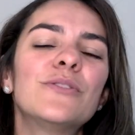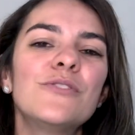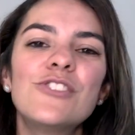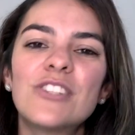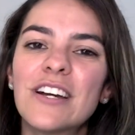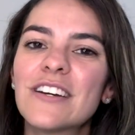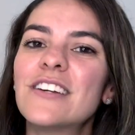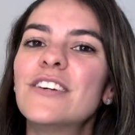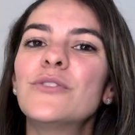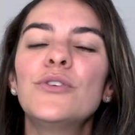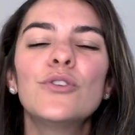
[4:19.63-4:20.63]
no
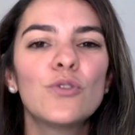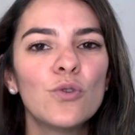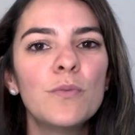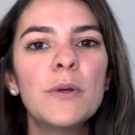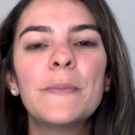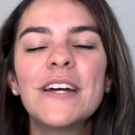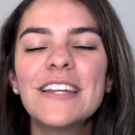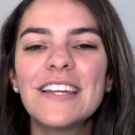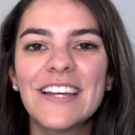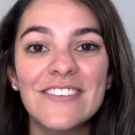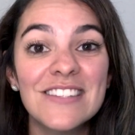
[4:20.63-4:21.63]
Instagram, no YouTube, Mãe
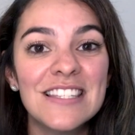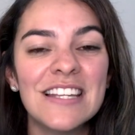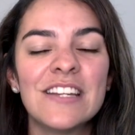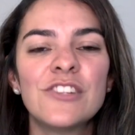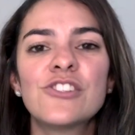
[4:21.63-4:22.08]
Que Quero Ser.